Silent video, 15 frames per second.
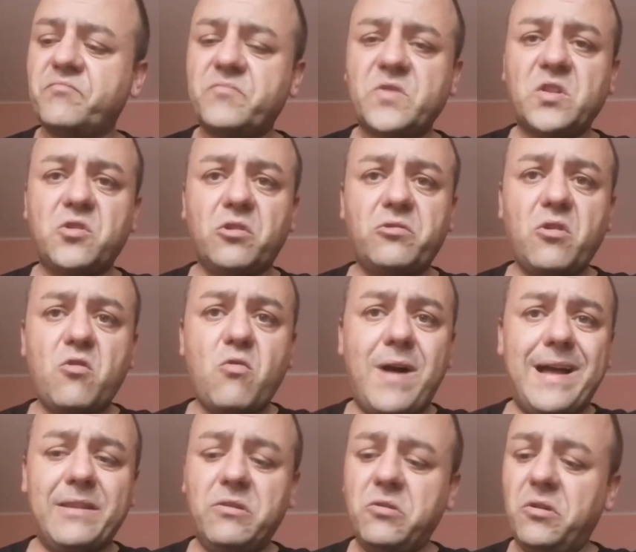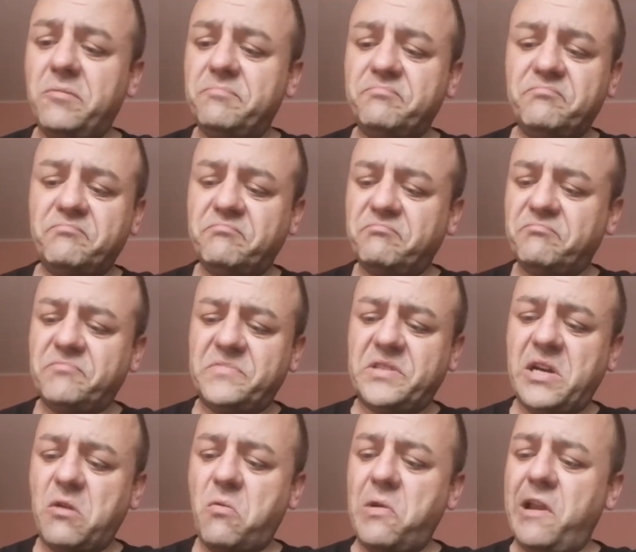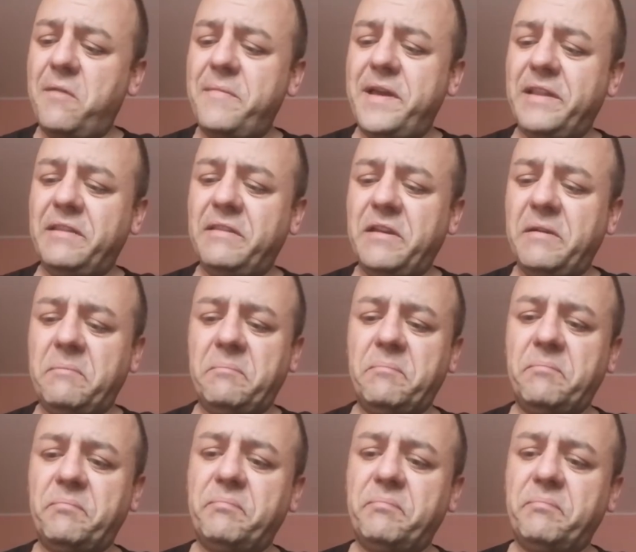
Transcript: sotto il guanto tranquillamente